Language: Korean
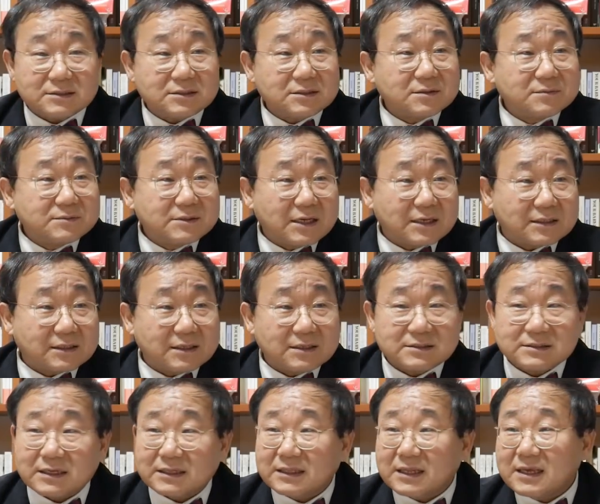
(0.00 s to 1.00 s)
지금
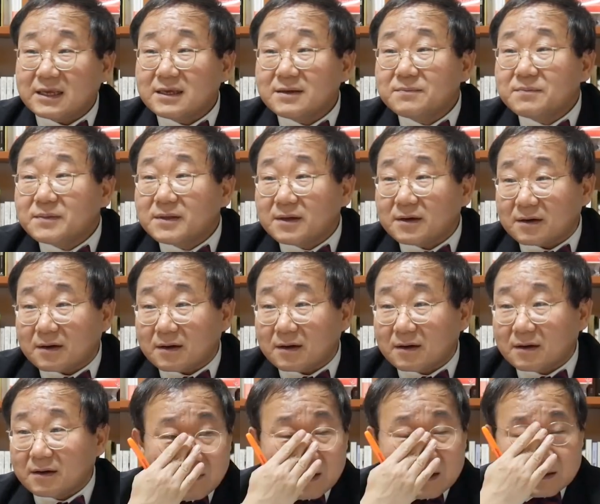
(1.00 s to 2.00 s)
상태는 상당히 힘들어요.
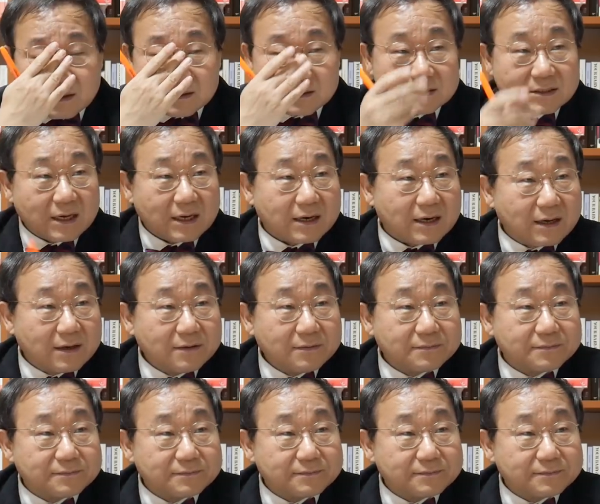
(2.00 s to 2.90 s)
왜 그런지 알아요?